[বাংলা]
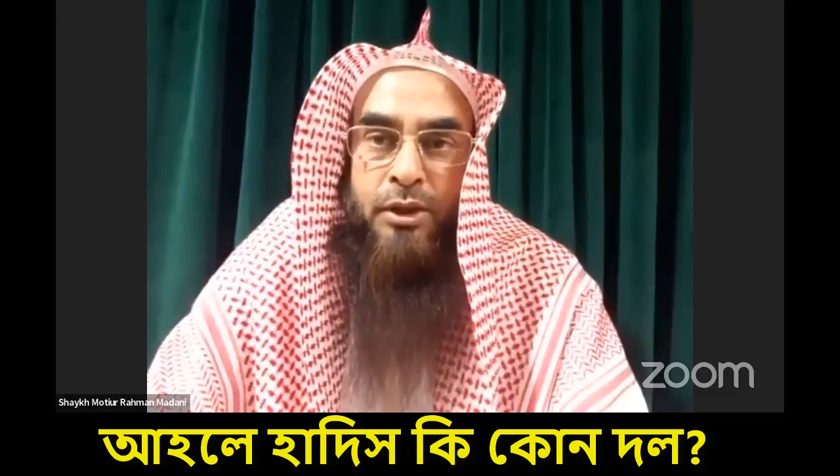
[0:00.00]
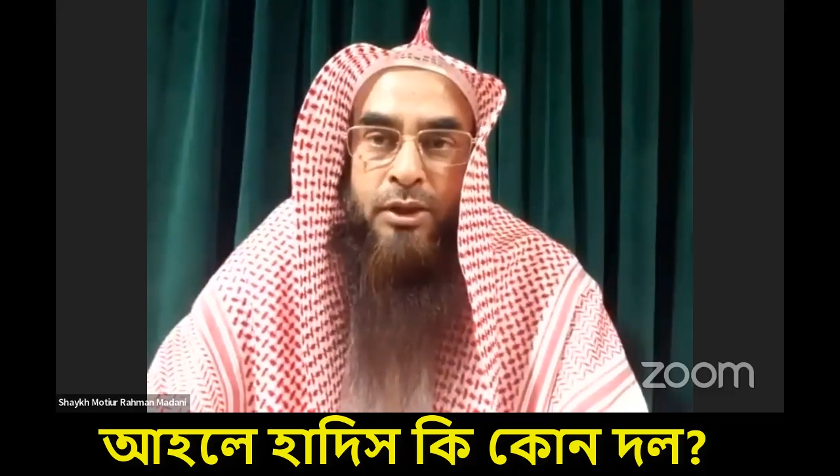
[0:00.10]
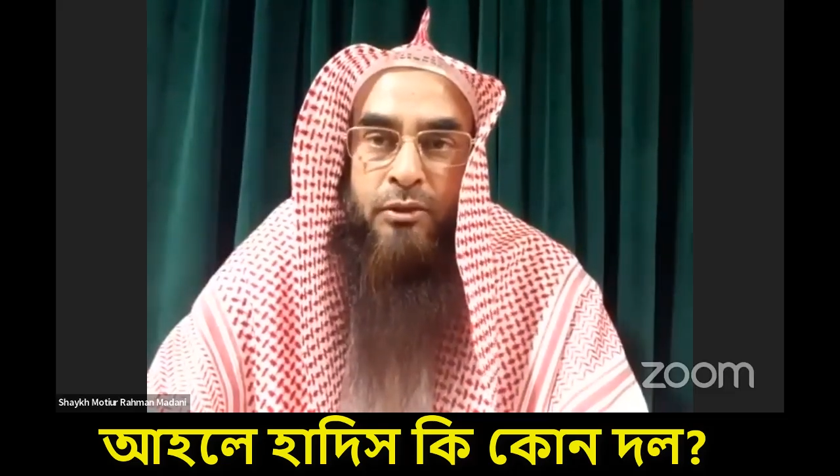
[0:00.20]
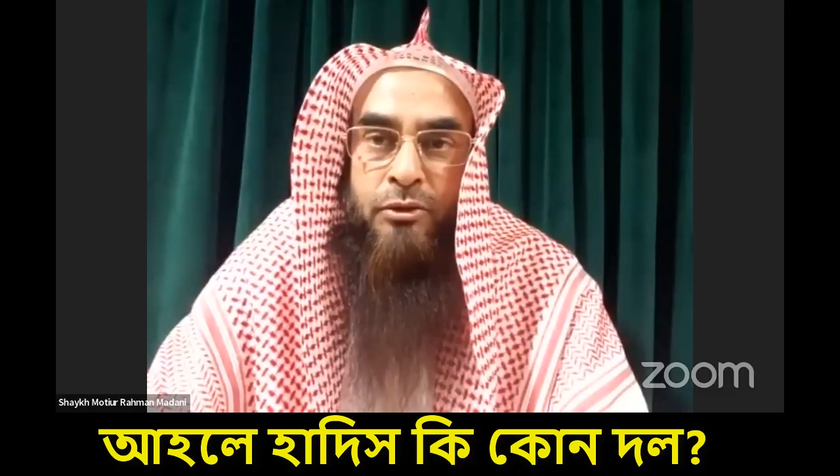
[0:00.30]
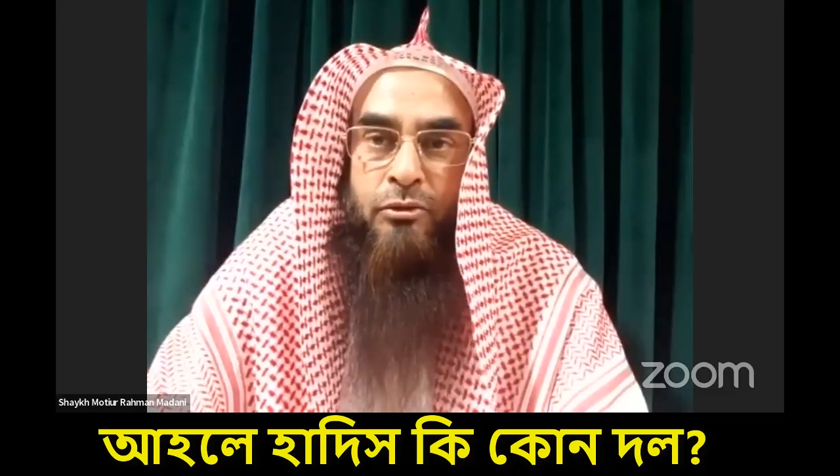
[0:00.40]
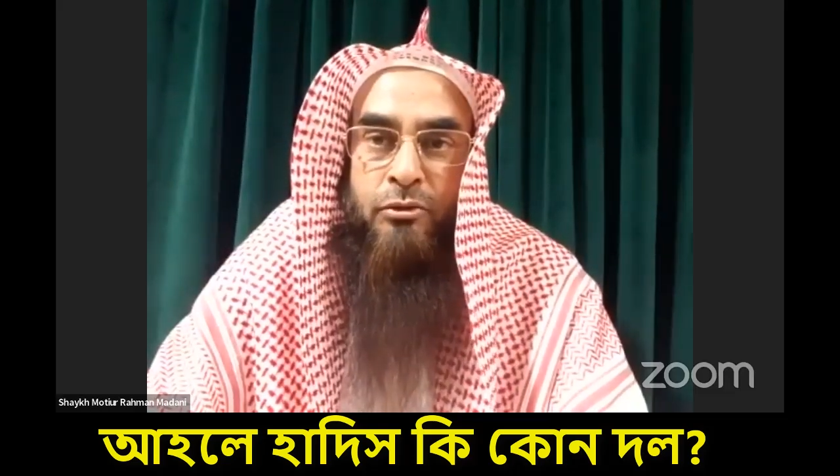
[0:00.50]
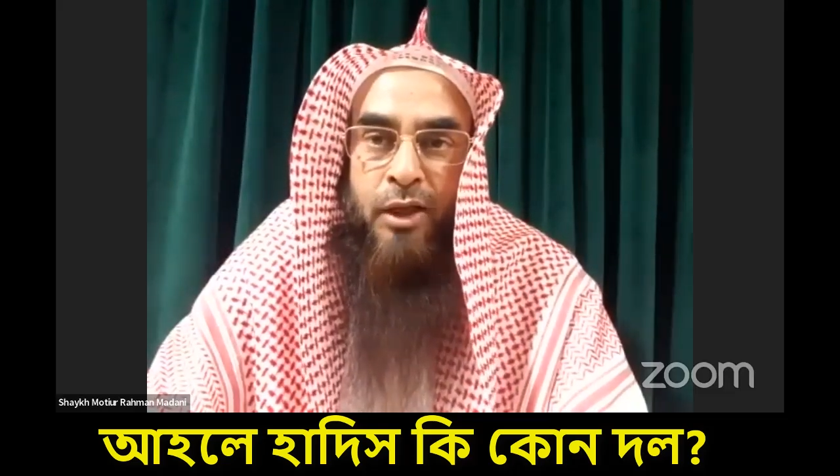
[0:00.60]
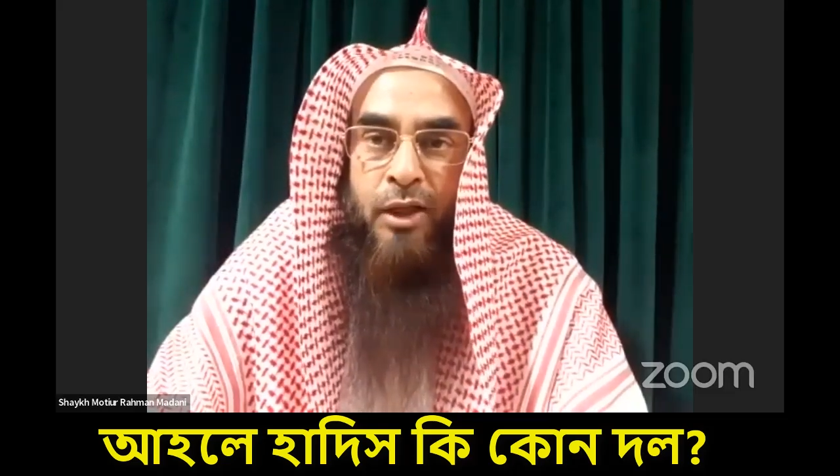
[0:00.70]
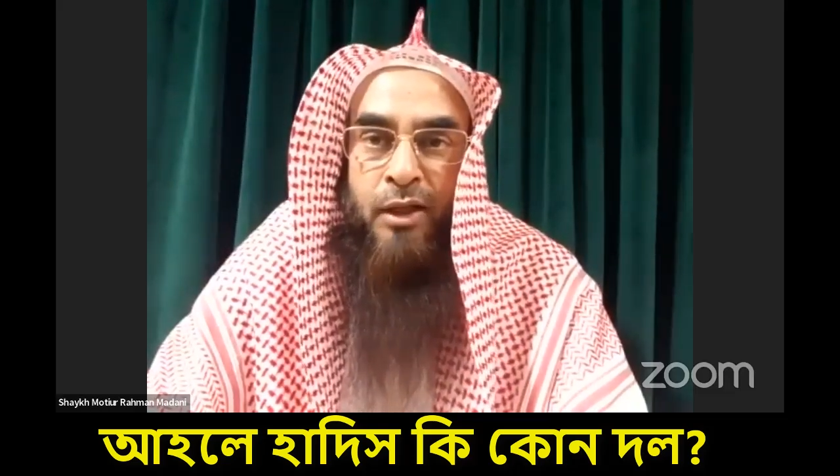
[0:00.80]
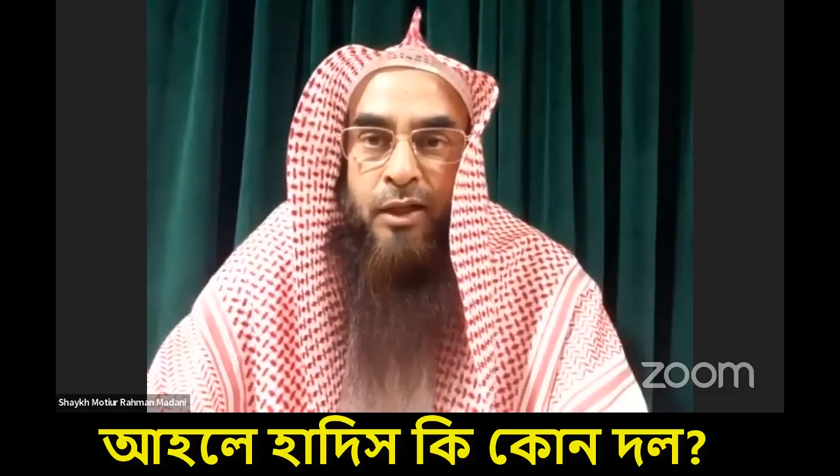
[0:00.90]
এই দলে
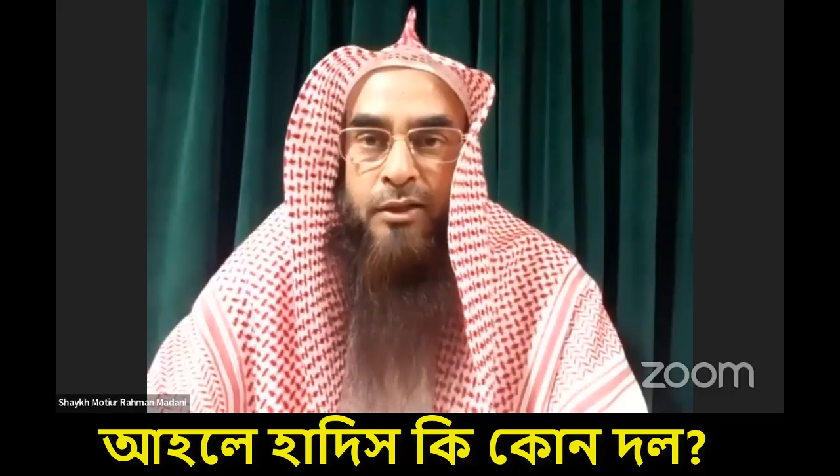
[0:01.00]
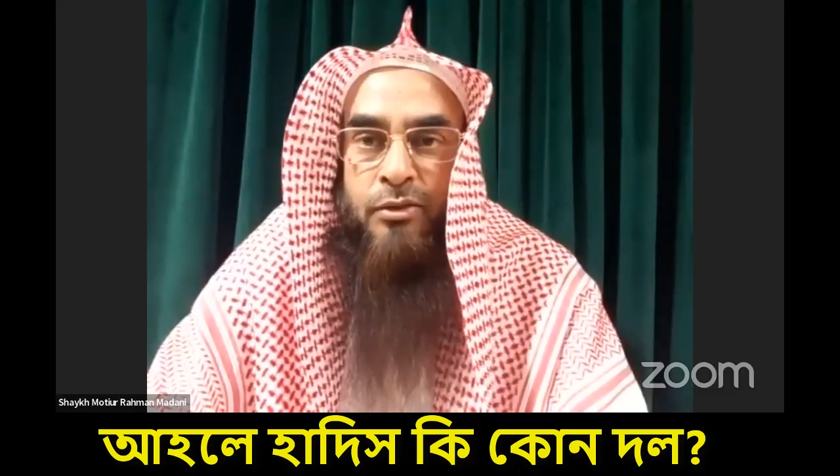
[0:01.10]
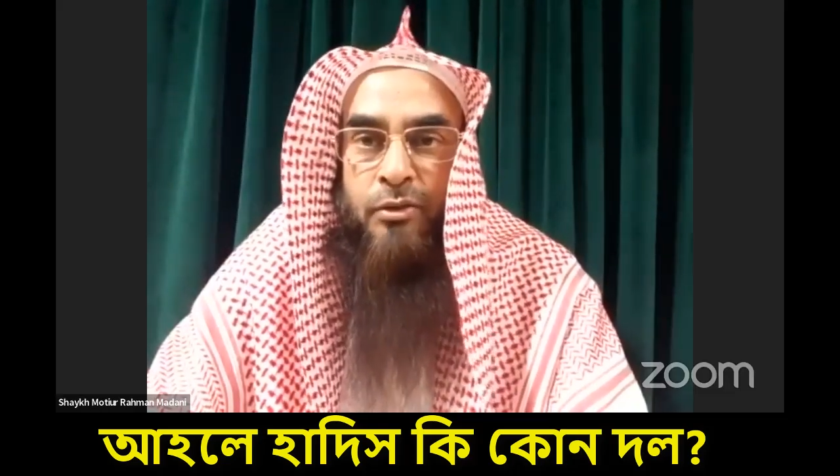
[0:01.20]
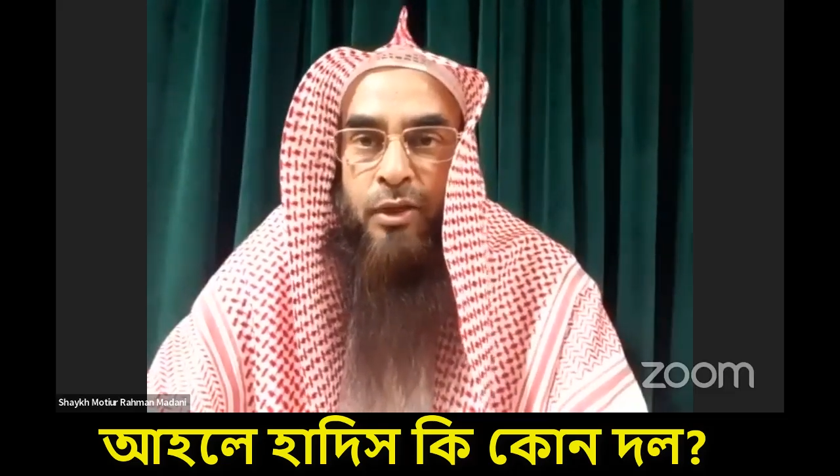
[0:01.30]
সামিল হয়ে গেল না